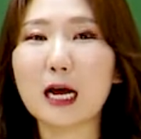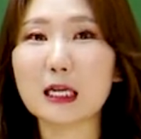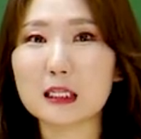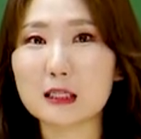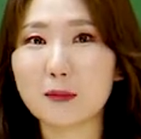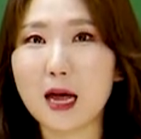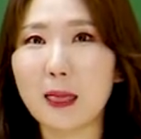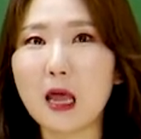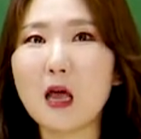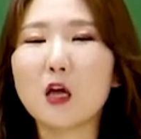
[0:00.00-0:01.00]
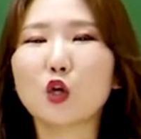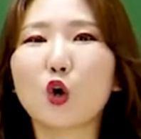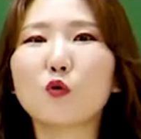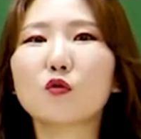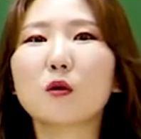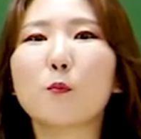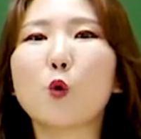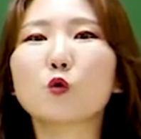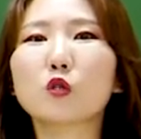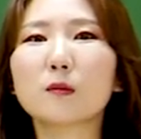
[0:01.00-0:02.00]
하겠지만, 여러분들이
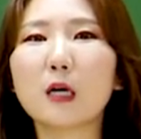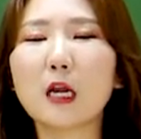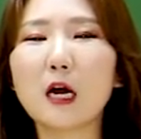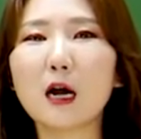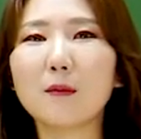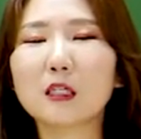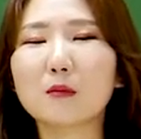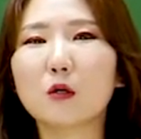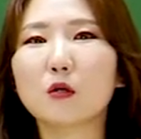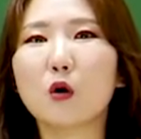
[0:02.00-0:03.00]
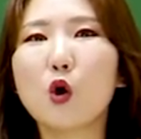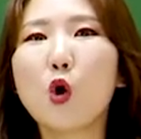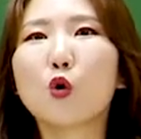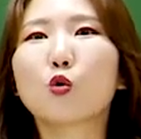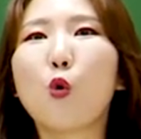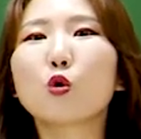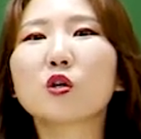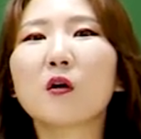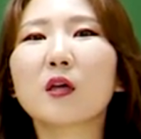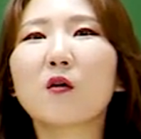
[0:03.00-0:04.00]
복습을 해나가시면서
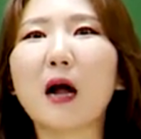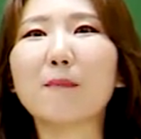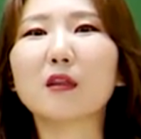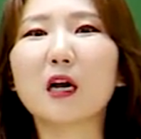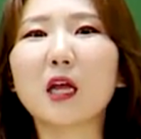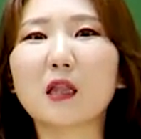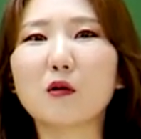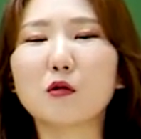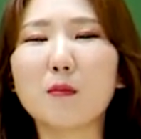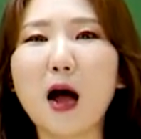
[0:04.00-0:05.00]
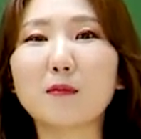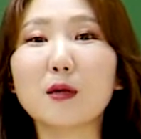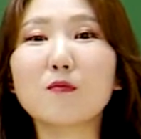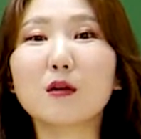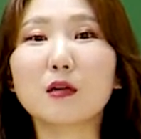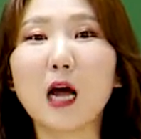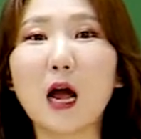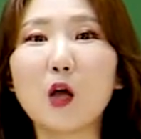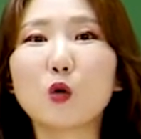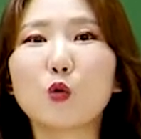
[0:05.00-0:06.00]
도저히 이거 감당이 안 되고 내 마음이 힘들다,
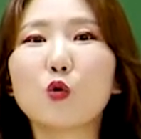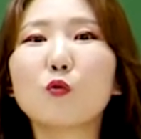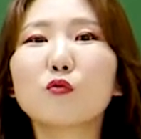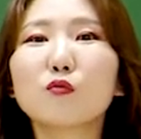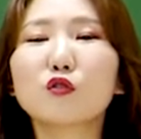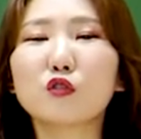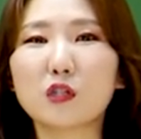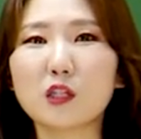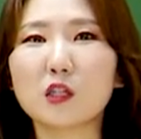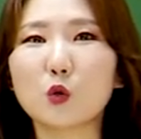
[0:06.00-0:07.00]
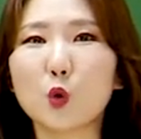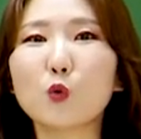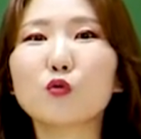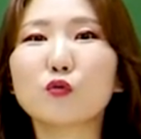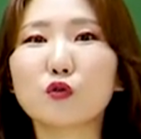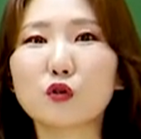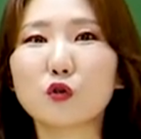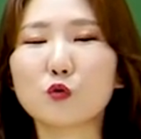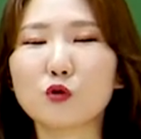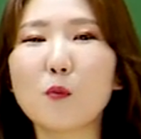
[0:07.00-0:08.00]
이런 부분들은 이런
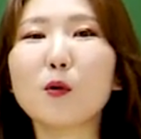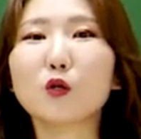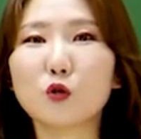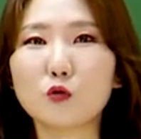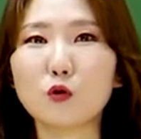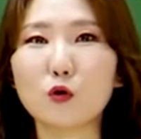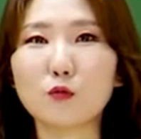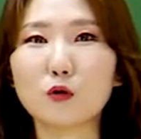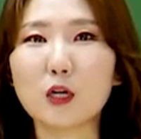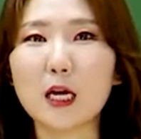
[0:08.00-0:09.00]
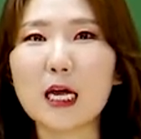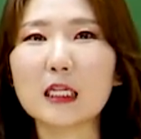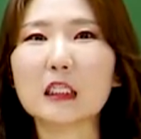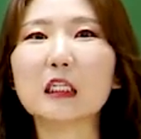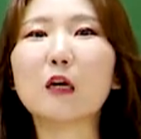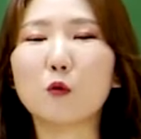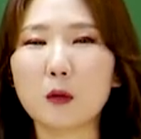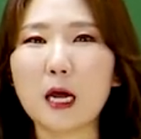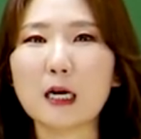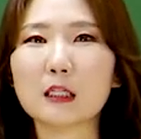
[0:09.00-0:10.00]
부분들은 좀 선별적으로 여러분들이
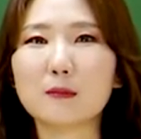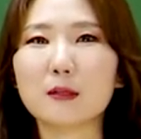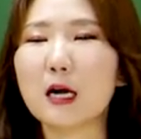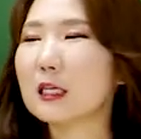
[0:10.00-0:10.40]
지혜롭게 학습을